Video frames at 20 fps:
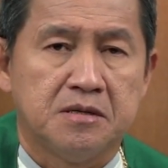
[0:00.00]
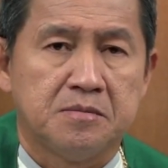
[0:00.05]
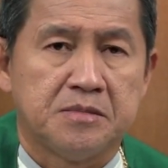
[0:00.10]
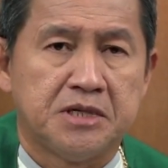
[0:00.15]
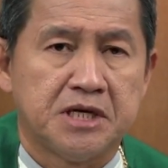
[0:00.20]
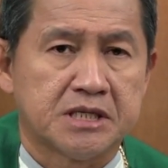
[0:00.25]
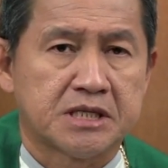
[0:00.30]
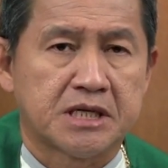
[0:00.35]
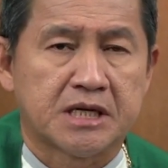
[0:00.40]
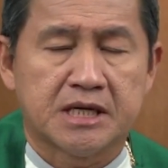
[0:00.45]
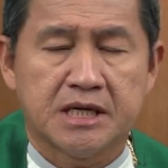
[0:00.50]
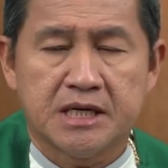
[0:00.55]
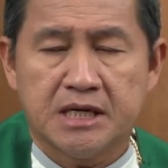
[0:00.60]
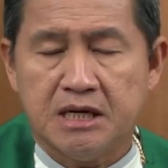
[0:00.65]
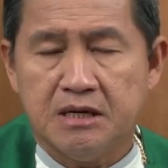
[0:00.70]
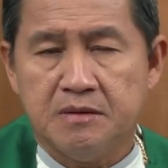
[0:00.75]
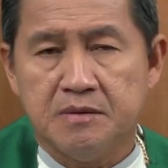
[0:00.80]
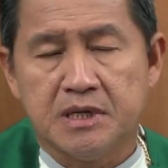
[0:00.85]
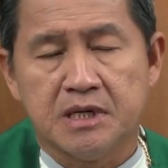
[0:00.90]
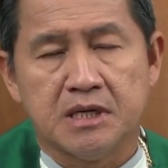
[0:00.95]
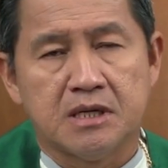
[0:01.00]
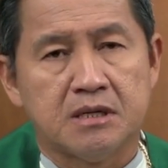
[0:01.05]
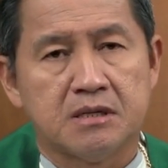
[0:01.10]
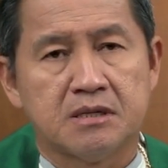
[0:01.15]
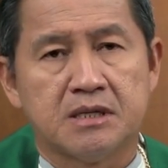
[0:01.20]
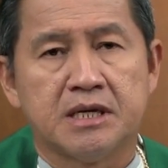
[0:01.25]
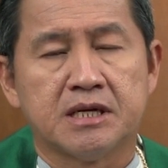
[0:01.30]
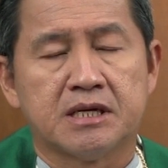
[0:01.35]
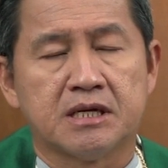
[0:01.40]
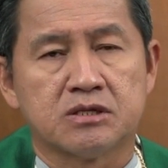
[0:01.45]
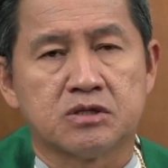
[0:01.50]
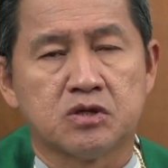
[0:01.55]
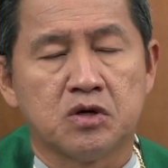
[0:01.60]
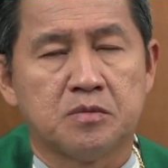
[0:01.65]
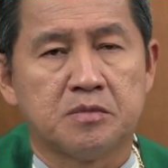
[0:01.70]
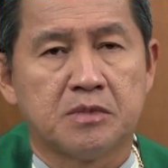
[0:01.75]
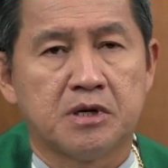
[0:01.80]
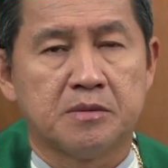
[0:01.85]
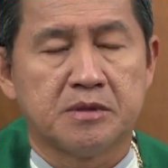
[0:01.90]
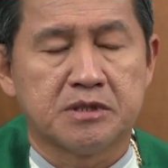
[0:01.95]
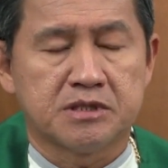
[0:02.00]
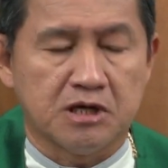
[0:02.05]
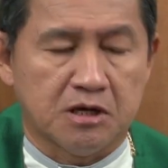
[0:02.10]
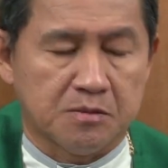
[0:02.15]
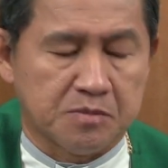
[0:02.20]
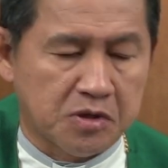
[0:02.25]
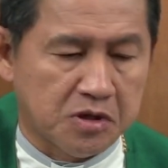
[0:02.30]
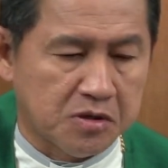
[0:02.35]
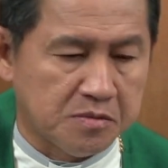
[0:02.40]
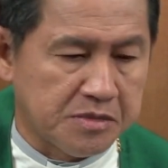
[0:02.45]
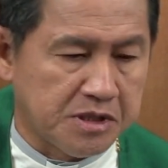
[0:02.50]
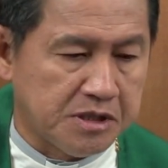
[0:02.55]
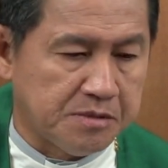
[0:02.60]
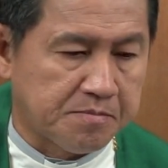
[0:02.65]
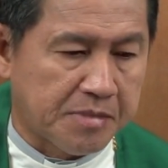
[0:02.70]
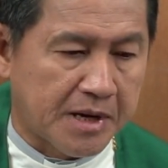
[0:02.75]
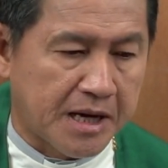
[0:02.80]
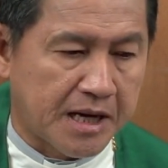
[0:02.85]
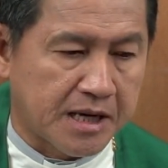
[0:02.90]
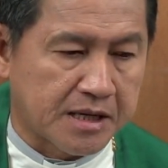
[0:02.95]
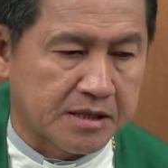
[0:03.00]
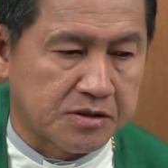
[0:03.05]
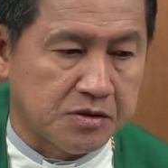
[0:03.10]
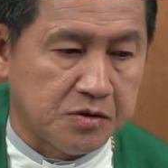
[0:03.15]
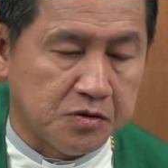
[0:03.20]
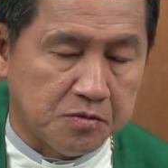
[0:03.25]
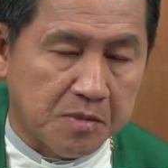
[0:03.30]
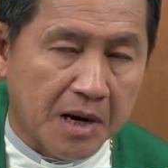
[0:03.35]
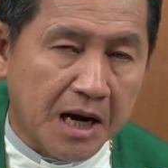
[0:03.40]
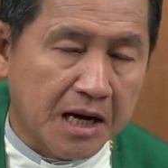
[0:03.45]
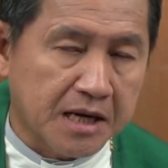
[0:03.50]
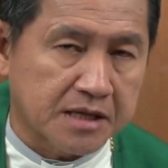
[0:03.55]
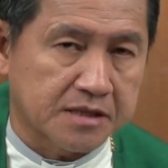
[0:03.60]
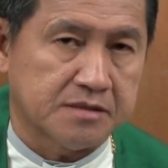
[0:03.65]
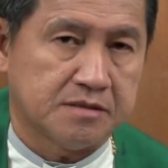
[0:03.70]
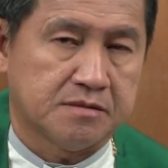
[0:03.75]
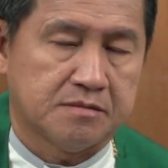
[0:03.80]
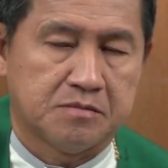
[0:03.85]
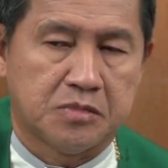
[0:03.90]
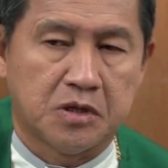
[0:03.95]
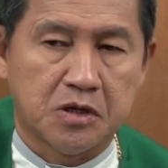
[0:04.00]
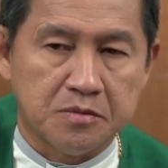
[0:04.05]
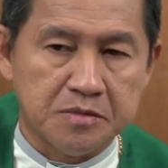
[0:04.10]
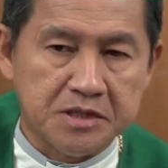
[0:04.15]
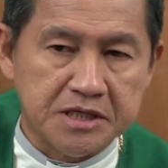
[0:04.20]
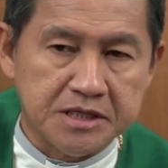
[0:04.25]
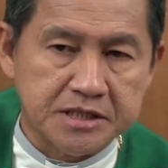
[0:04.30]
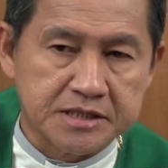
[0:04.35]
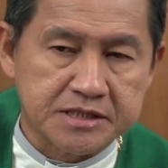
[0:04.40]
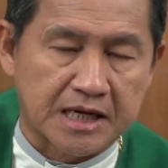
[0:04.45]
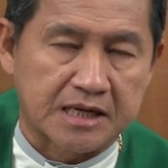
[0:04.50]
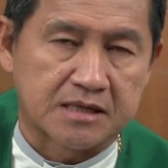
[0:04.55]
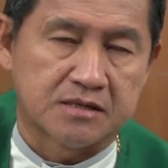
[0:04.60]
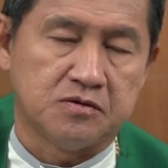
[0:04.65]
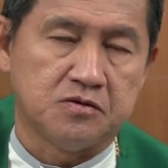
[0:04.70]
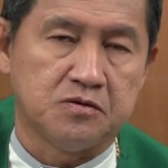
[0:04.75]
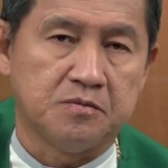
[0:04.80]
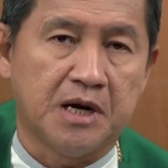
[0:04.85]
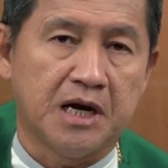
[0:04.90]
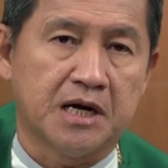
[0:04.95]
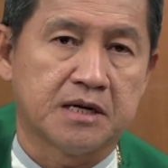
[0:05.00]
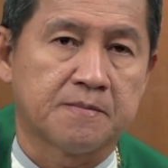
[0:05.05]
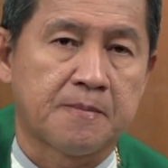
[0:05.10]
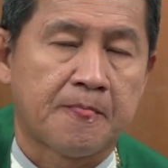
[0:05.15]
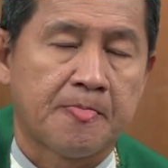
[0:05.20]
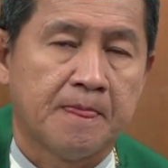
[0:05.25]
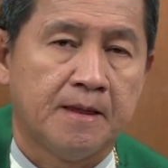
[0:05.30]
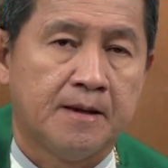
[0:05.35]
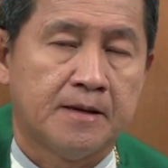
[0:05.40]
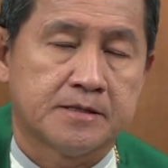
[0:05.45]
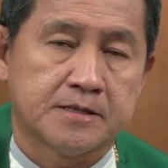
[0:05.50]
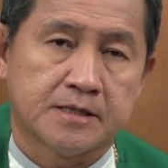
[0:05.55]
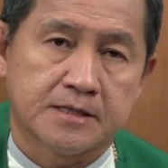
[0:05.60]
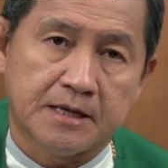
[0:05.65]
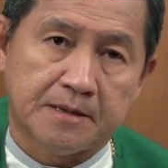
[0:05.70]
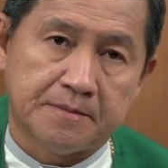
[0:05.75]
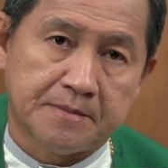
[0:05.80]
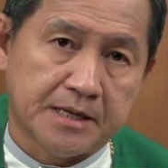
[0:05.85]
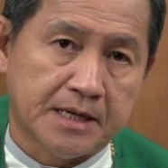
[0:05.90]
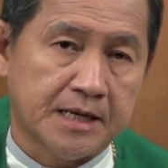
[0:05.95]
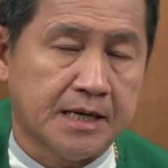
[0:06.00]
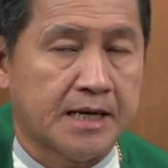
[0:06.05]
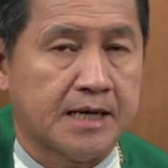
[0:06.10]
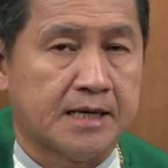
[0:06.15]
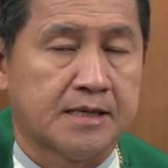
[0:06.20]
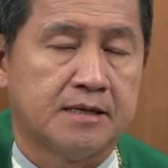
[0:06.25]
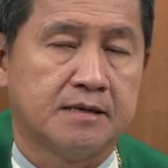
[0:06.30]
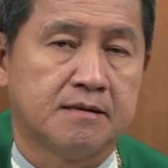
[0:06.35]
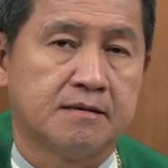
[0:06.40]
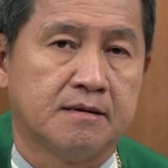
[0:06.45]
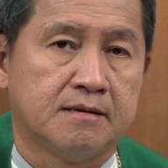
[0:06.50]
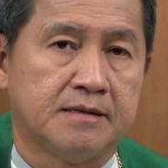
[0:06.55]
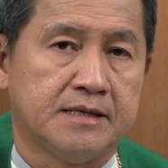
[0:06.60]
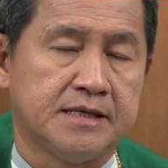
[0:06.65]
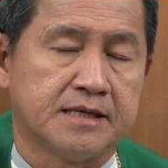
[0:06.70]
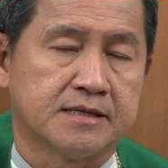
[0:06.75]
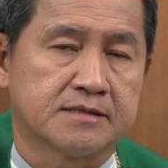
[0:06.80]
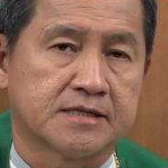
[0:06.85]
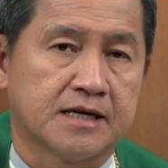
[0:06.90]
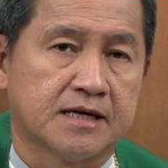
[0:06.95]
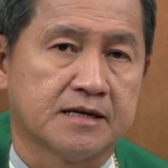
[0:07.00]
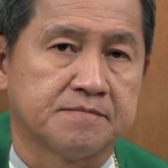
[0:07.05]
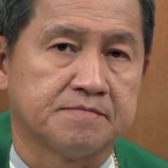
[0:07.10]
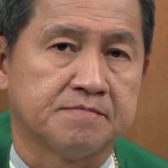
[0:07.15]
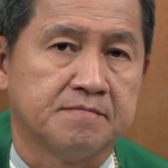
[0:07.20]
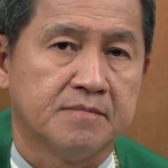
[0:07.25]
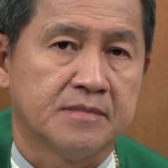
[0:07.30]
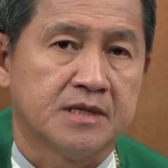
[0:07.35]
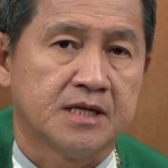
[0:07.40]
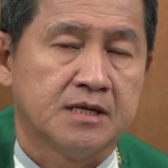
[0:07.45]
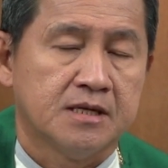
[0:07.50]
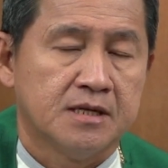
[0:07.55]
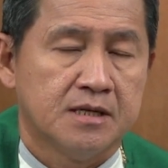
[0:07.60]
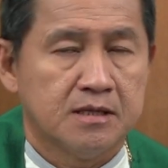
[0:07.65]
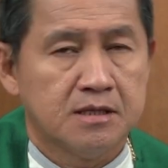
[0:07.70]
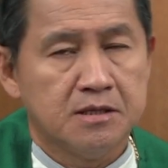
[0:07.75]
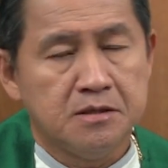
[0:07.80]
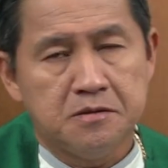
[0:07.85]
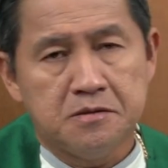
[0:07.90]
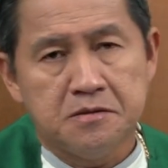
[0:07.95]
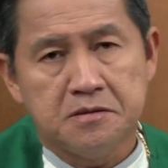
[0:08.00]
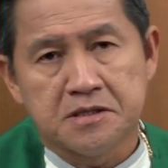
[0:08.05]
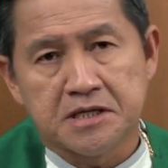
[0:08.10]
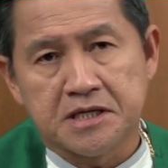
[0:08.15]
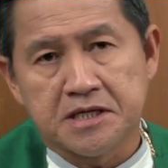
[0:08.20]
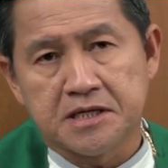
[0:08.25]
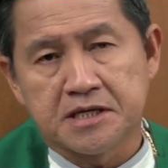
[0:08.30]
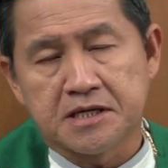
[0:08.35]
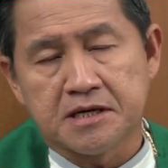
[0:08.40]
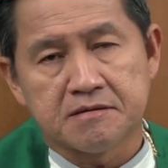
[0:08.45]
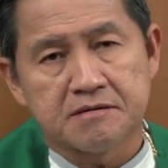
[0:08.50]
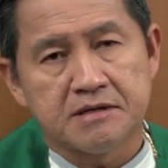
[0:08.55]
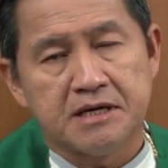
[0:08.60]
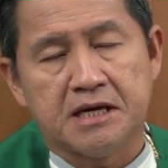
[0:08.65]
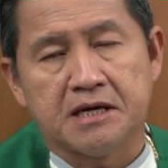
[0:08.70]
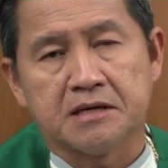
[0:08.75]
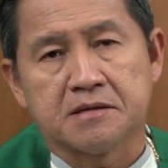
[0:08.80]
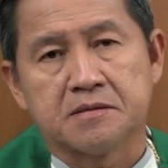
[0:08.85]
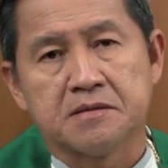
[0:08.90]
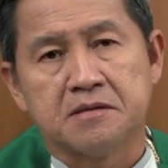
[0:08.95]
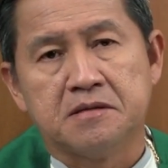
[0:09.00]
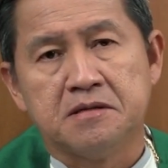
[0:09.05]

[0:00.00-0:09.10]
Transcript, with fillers: เพียงแต่คล้ายๆว่าในกระโจมข้าพเจ้าพอมีแป้งอยู่บ้าง พอมีสัตว์อยู่บ้าง จะทำอาหารแล้วก็เลี้ยงท่าน แล้วในครั้งแรก